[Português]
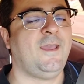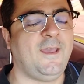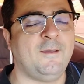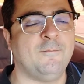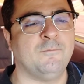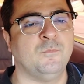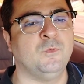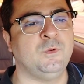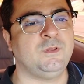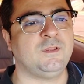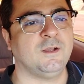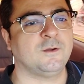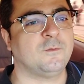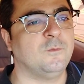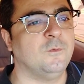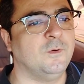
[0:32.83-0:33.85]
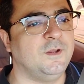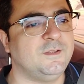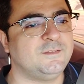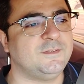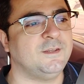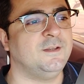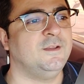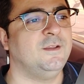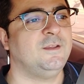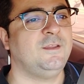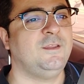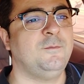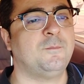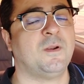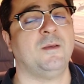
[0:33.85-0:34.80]
É muita coisa
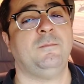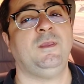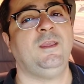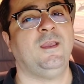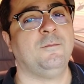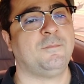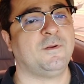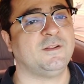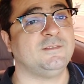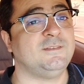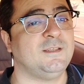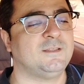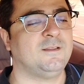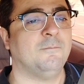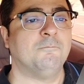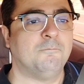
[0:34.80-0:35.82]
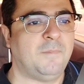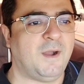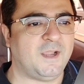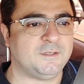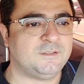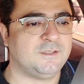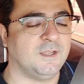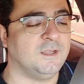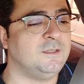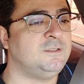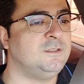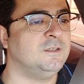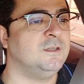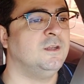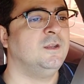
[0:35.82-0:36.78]
e para mim representa
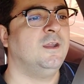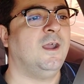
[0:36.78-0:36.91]
bastante